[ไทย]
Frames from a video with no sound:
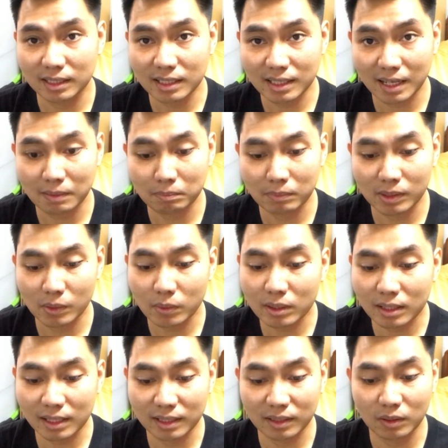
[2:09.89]
ที่นำมาด้วย
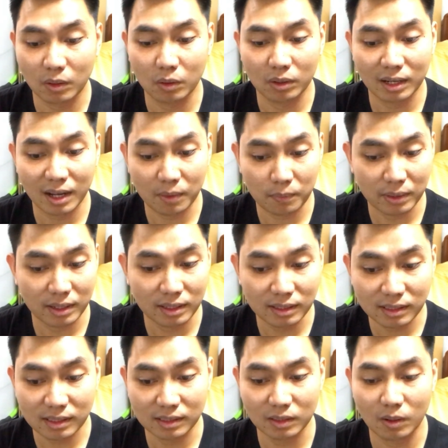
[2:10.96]
กลิ่นของลาเวนเด
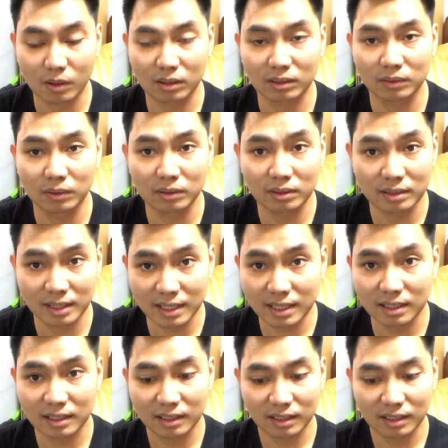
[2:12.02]
อร์ดอกโนรริ